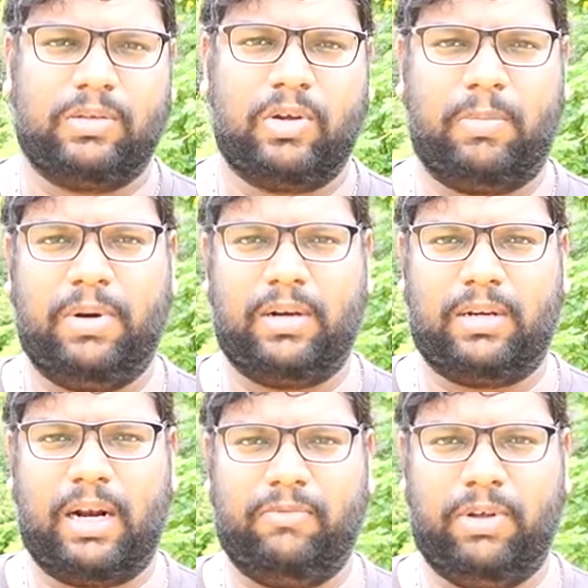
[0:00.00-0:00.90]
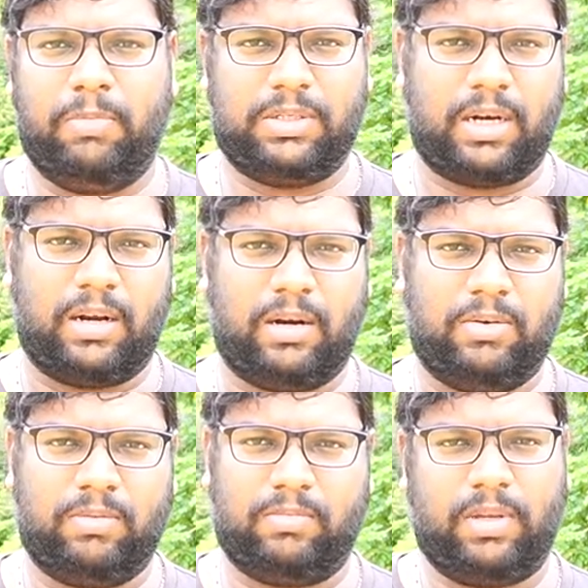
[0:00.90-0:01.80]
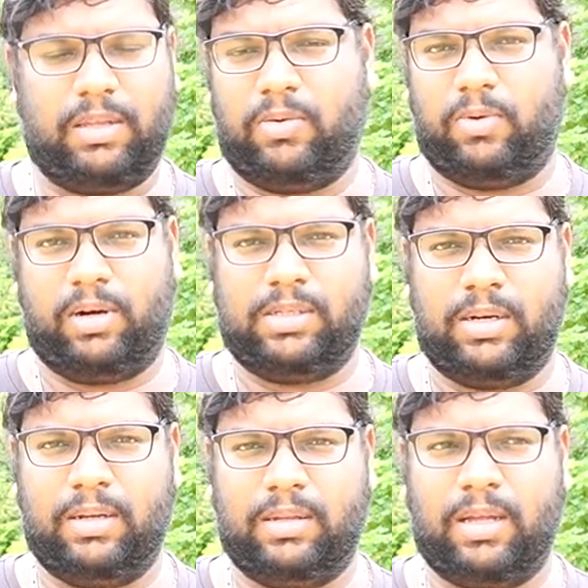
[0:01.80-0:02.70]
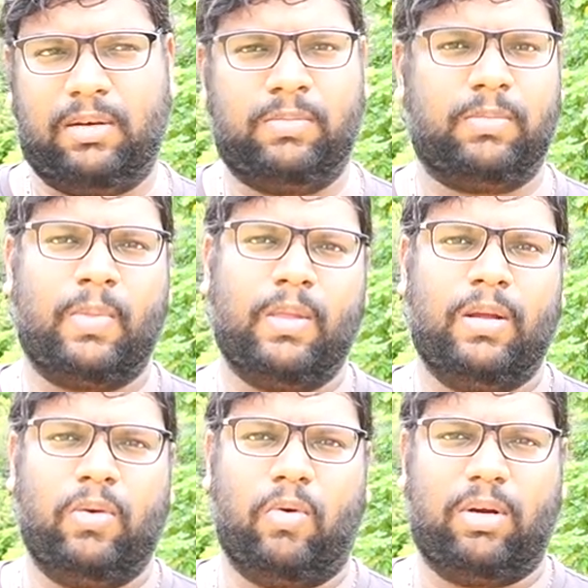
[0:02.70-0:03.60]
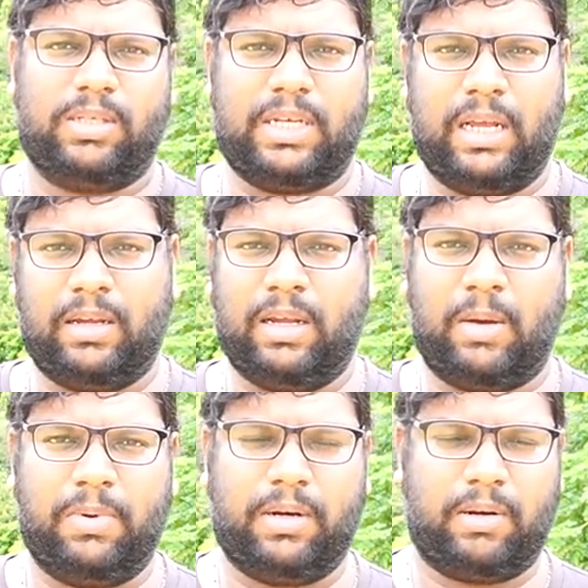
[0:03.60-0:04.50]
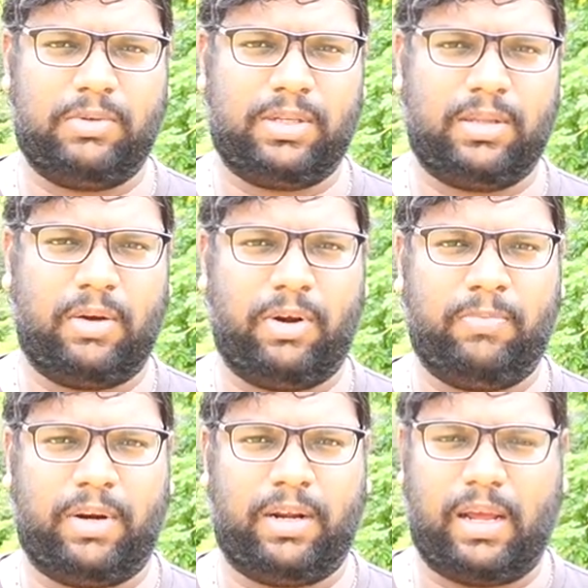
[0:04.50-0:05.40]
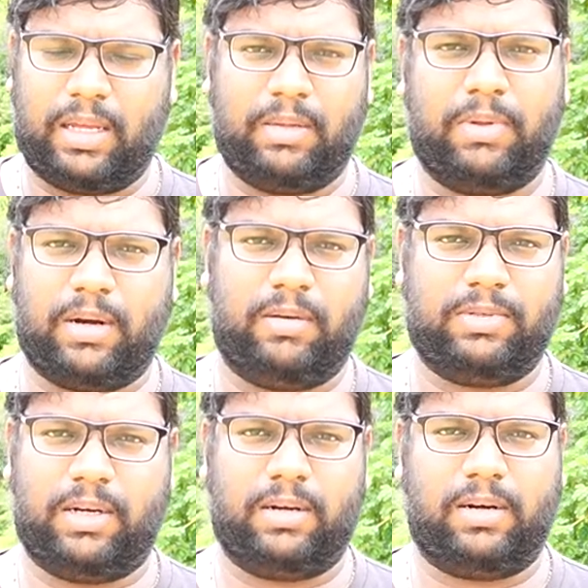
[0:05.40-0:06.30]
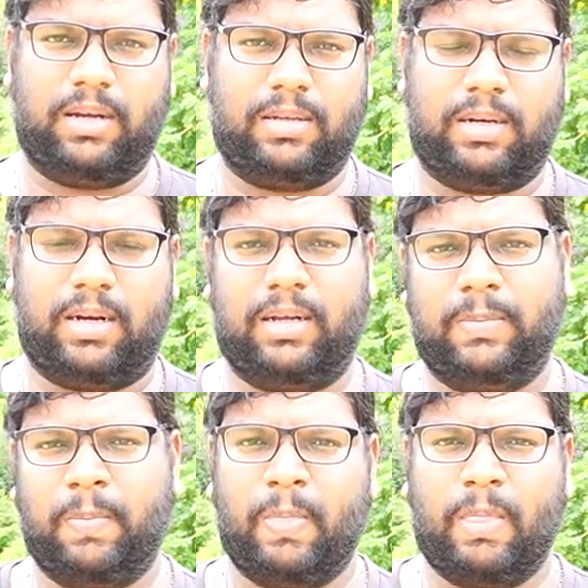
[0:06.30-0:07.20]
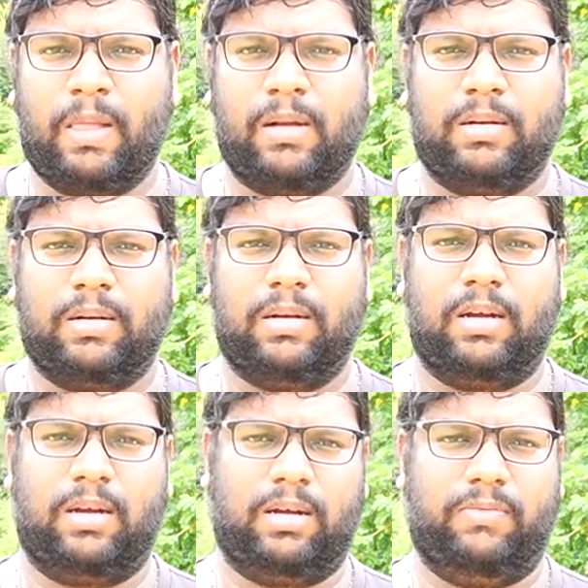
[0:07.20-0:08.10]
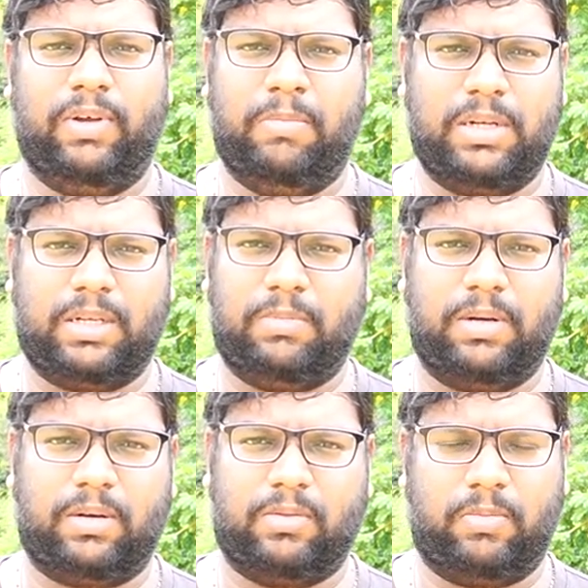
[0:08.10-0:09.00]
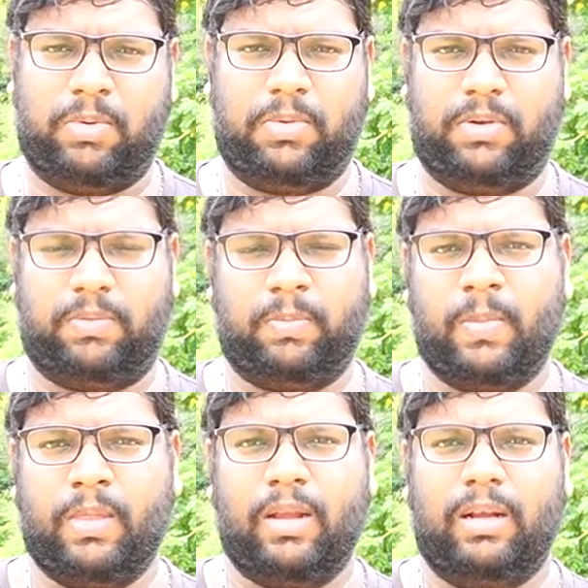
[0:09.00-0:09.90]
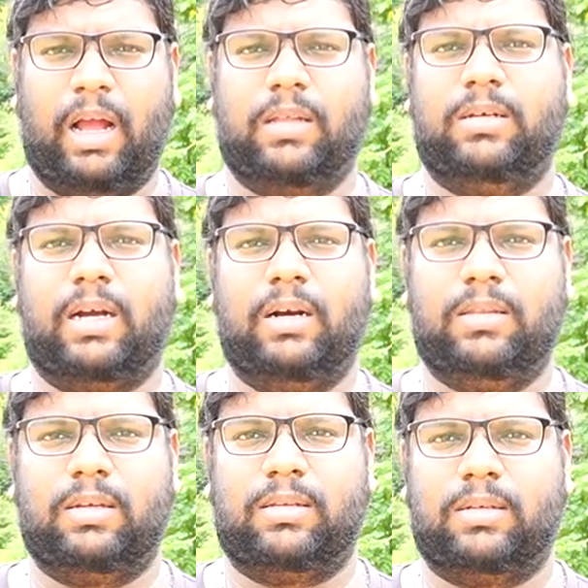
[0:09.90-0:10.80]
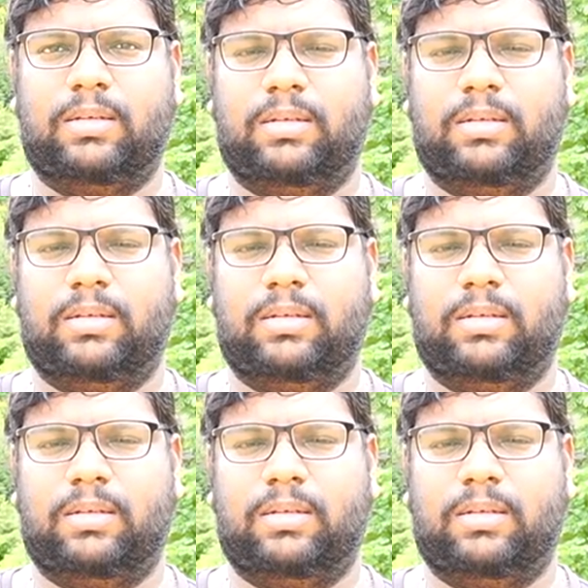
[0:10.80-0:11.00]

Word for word: ஸோ அப்படின்றதுனால வீல் பேஸ் ஷார்ட்டாக இருக்கும் இது ஒரு ரீசன் இருந்தாலும் உங்கள் ஸ்னேக்கிங் அப்படின்ற விஷயத்தையும் அவாய்ட் பண்ணிக்கலாம் இந்த மாதிரியான விஷயங்கள் இருக்கிறதுனால வீல் பேஸ் அப்படின்றது ரொம்ப முக்கியம் அதுக்கு அடுத்தது